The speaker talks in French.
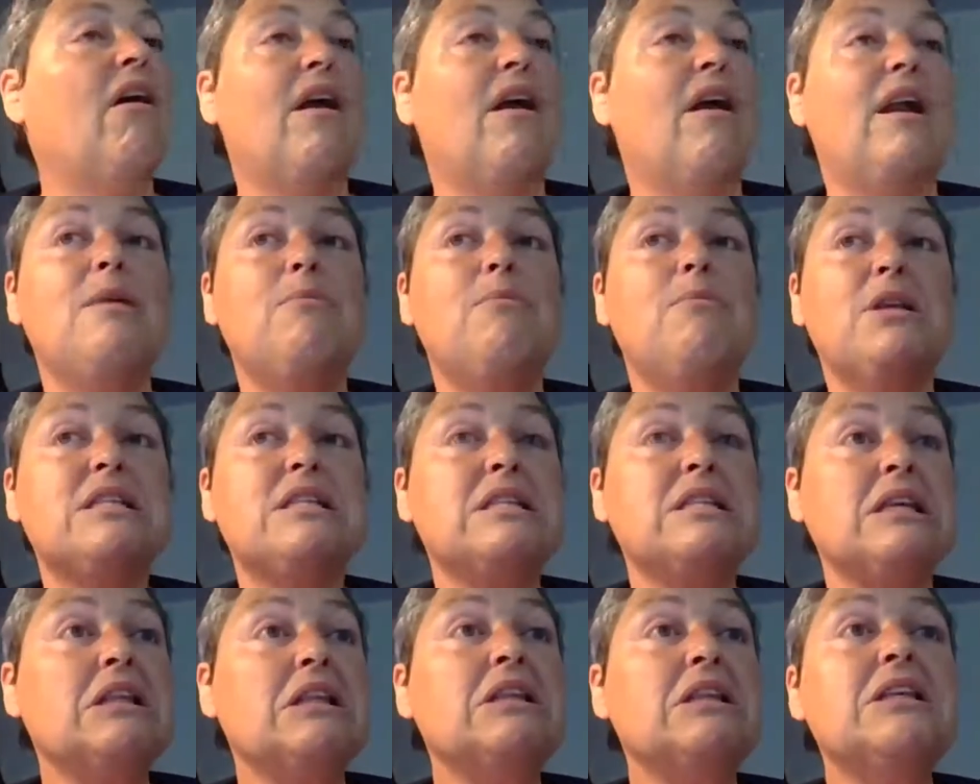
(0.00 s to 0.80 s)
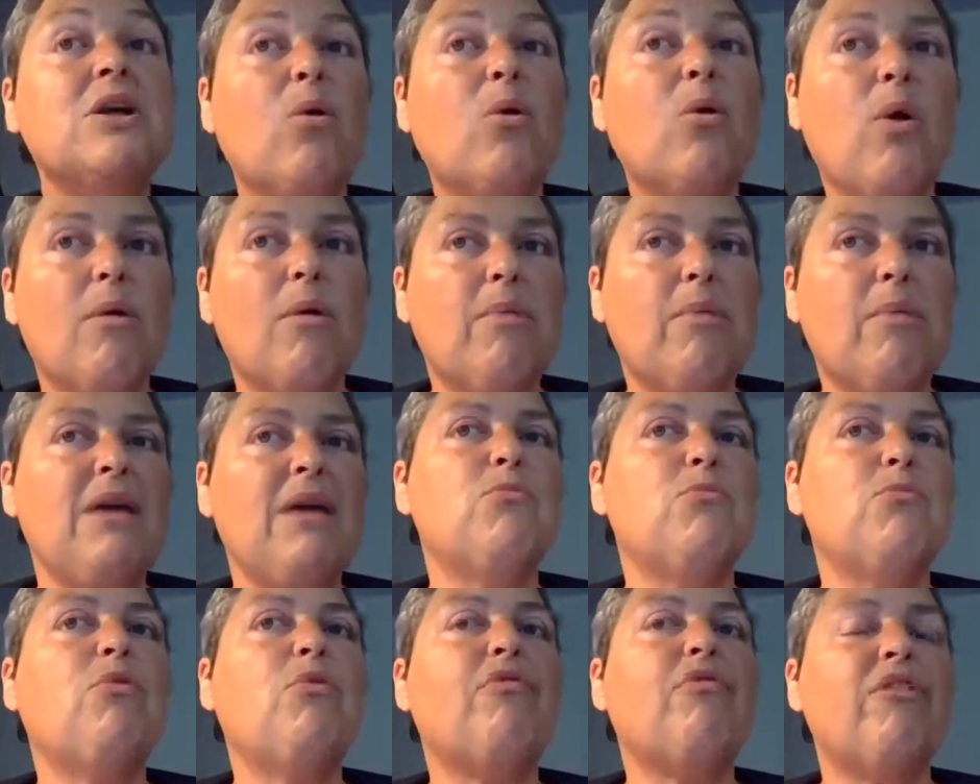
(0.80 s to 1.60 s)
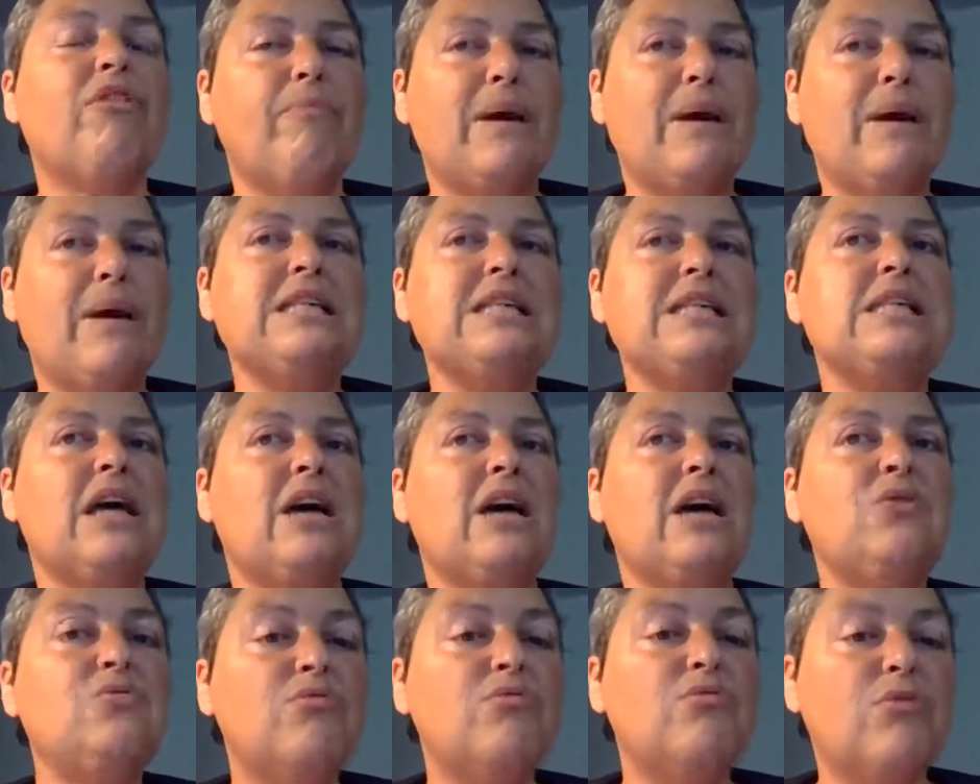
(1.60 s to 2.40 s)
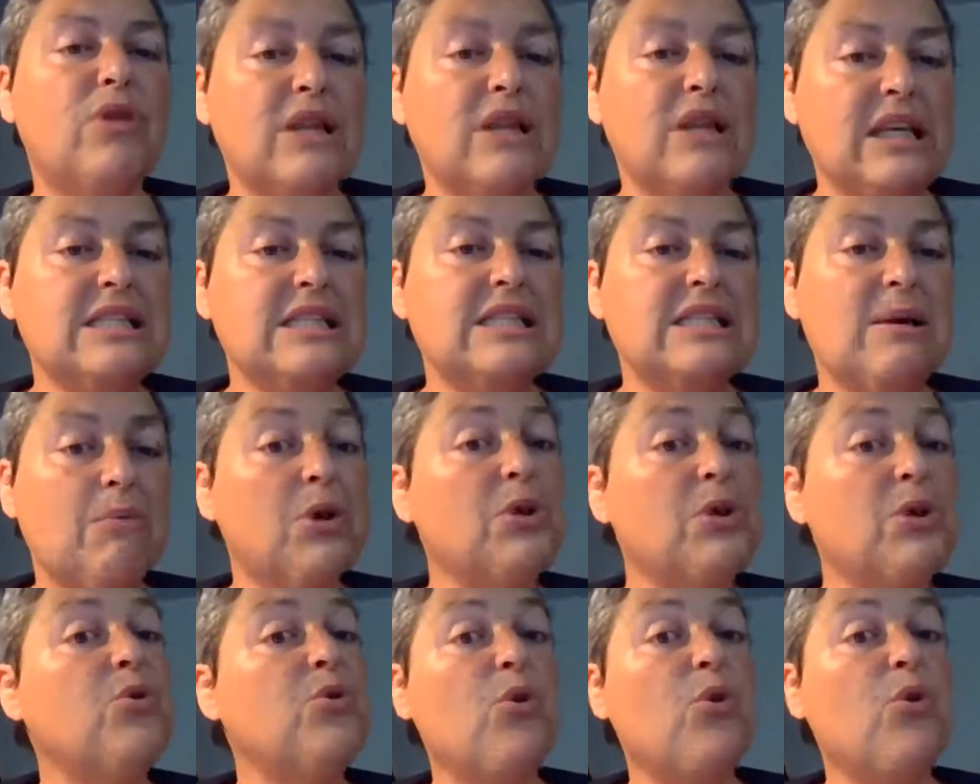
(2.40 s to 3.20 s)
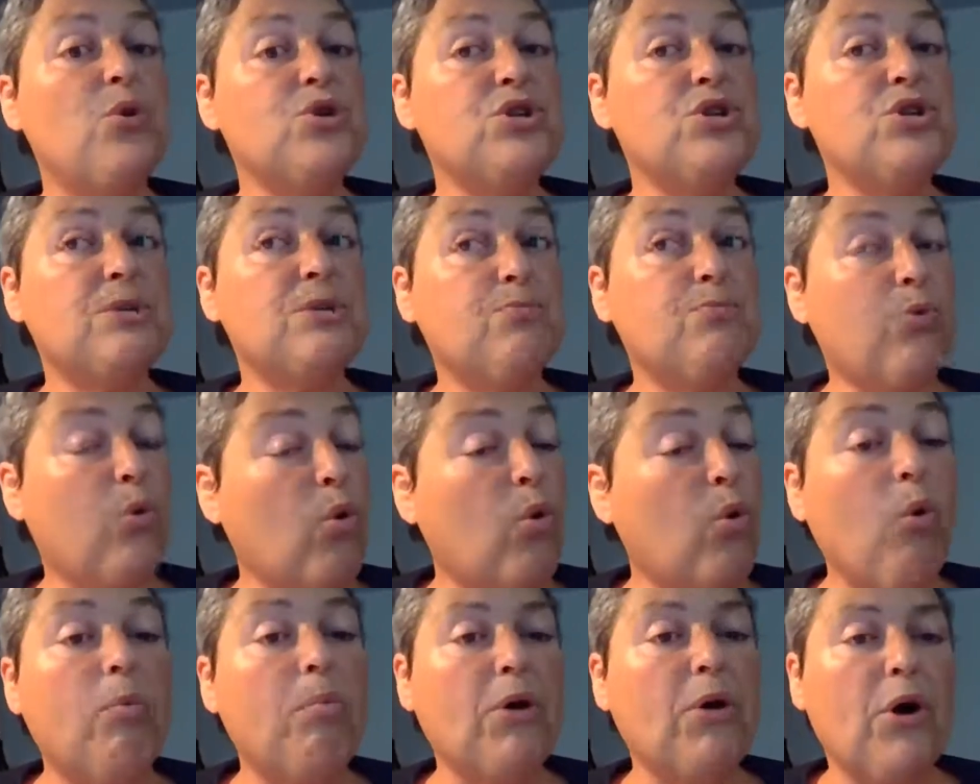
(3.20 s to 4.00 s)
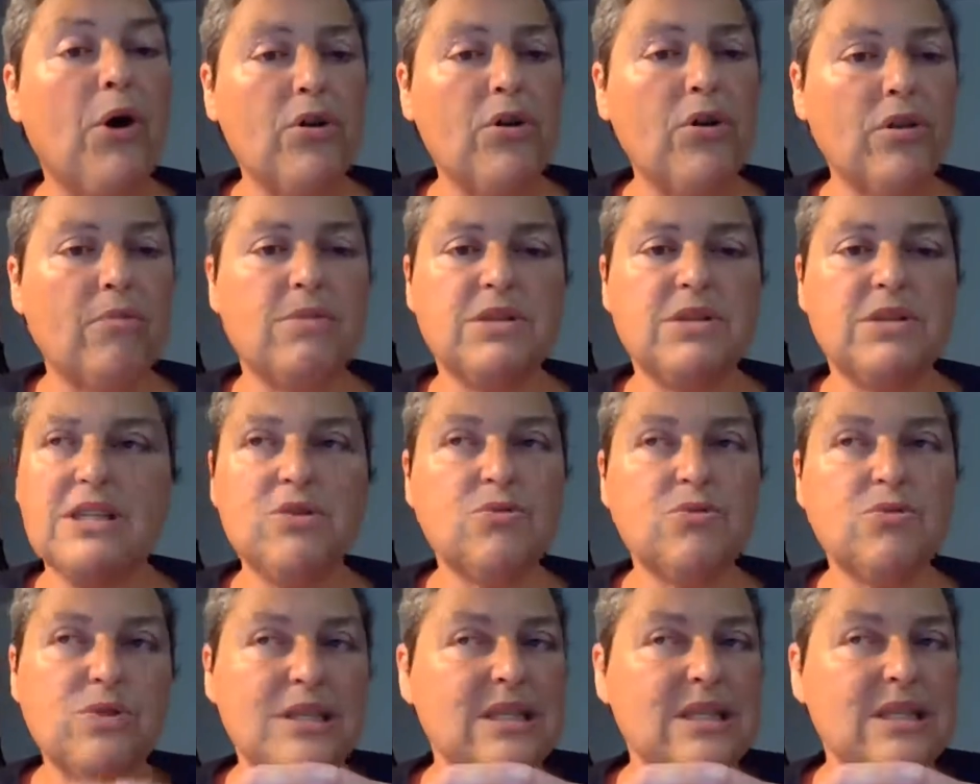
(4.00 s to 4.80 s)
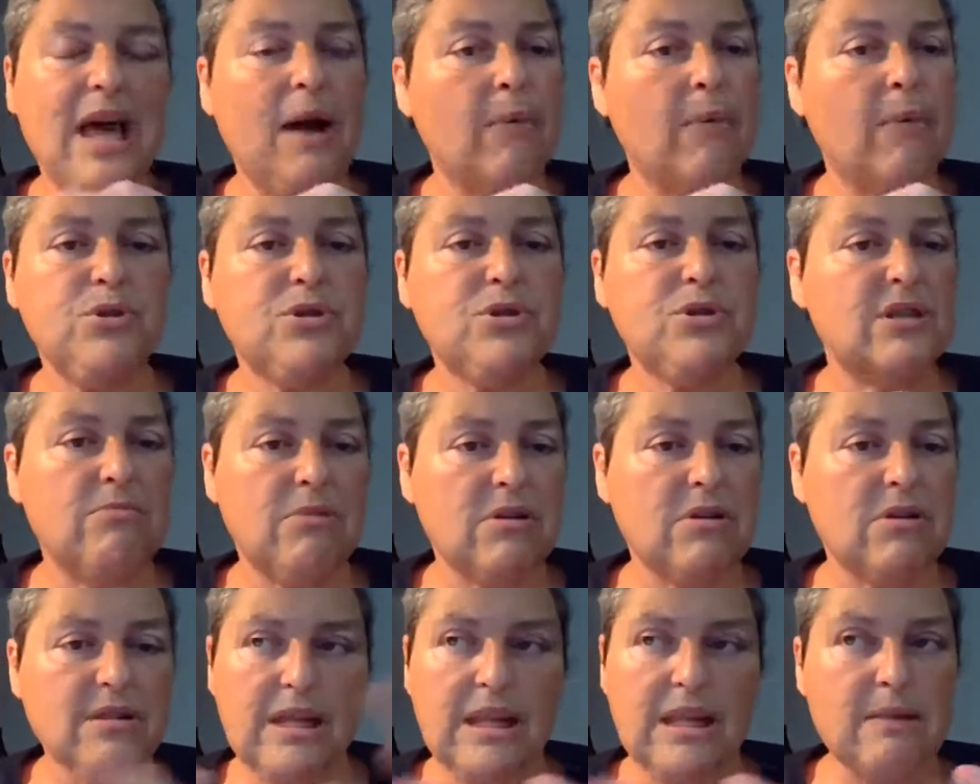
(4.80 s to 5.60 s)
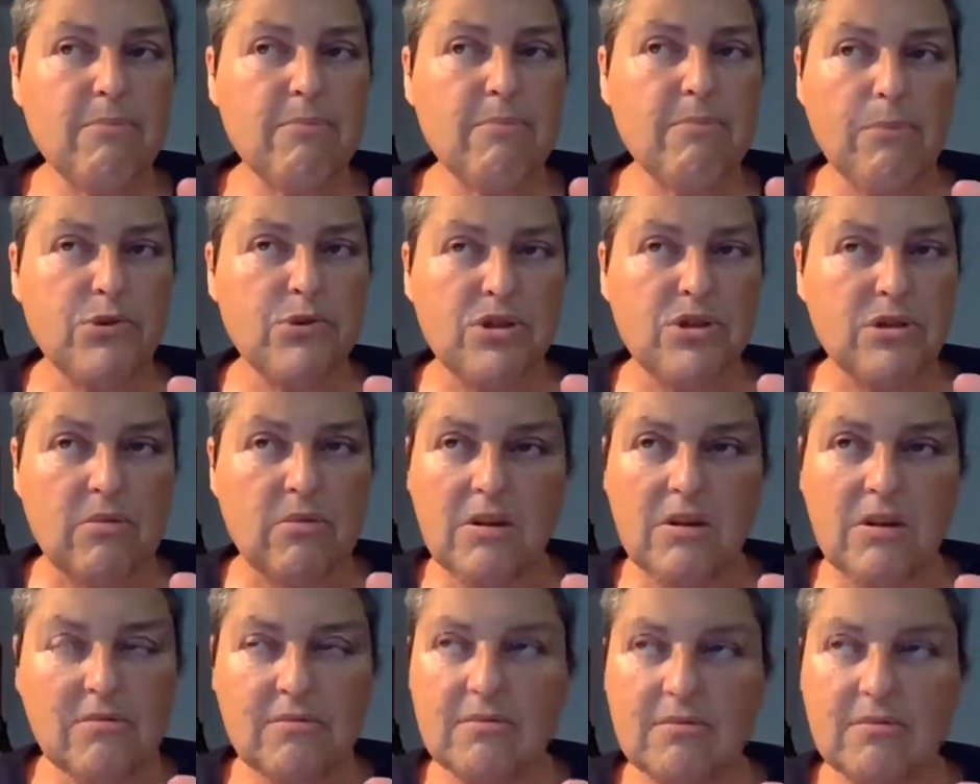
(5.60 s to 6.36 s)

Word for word: Les médecins n'y croient pas, ils m'ont fait passer à nouveau un examen neurologique pour comprendre, parce qu'ils ont dit c'est impossible, ça n'est pas possible.